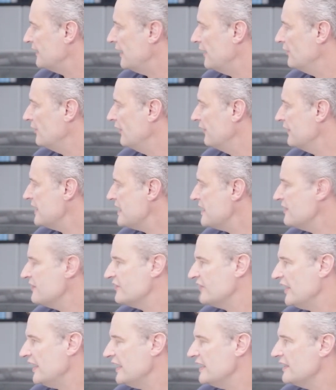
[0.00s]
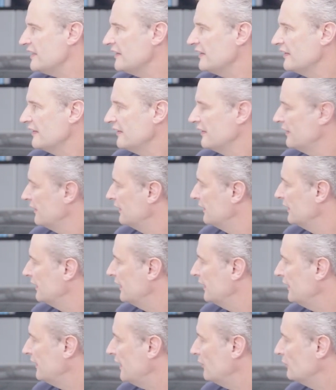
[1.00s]
Mamy kompresję,
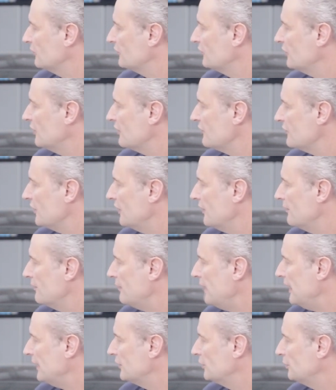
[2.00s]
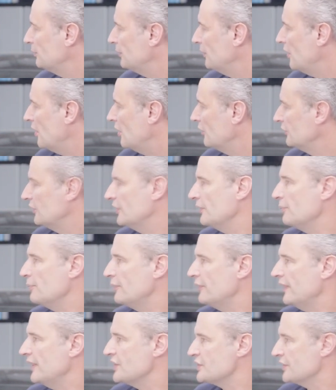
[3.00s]
dekompresję, podciśnienie na ssaniu i
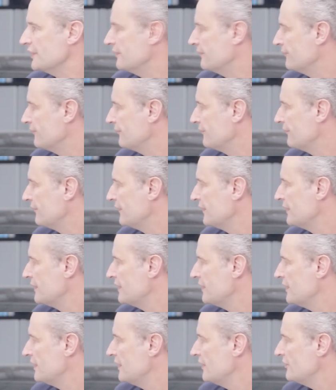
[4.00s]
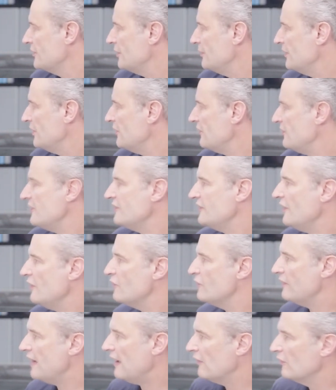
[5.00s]
powrót. Na wężu nie ma
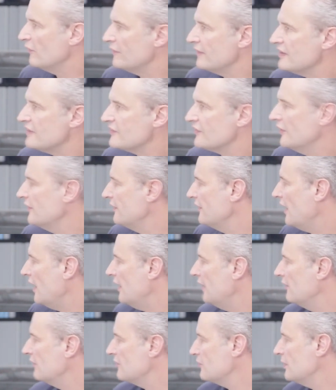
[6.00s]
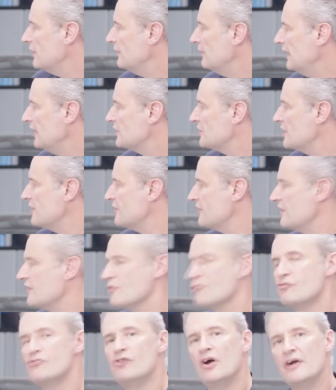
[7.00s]
zaworu, więc ciśnienie ulega
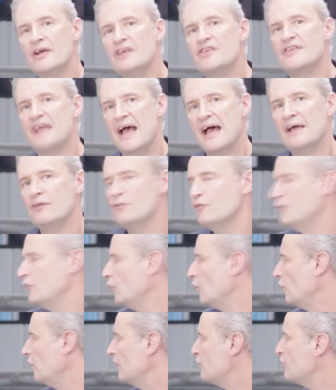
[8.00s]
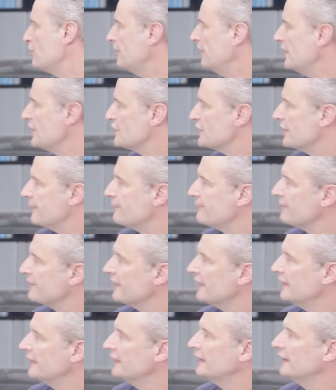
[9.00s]
zmianie zgodnie z pracą cylindra.
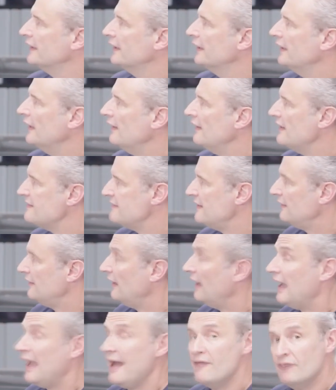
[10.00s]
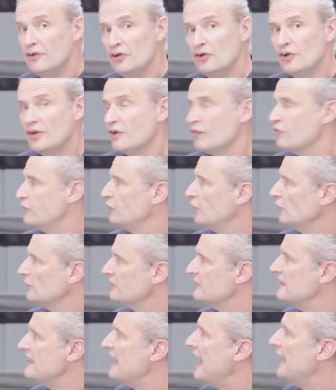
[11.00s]
Teraz obejrzymy, jak to
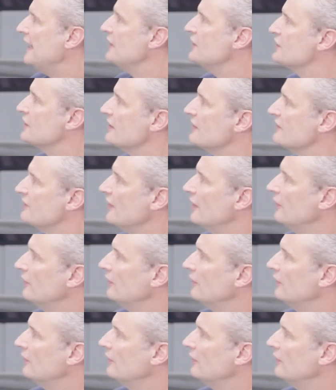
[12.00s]
wygląda w cylindrze z